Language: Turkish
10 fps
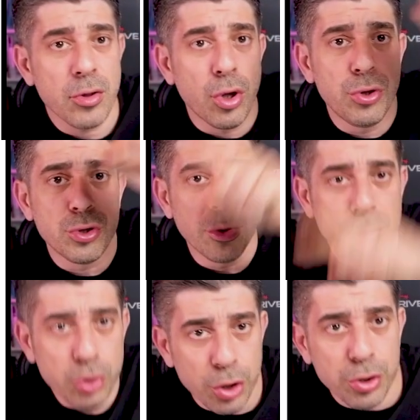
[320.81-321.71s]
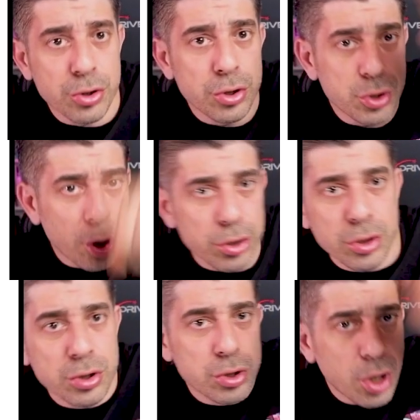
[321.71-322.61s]
Döndürdüm, döndürdün,
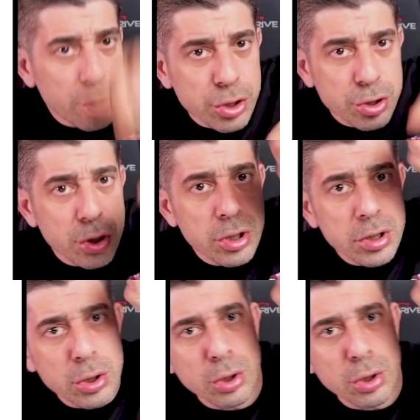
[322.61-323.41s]
döndürdün, döndürdün.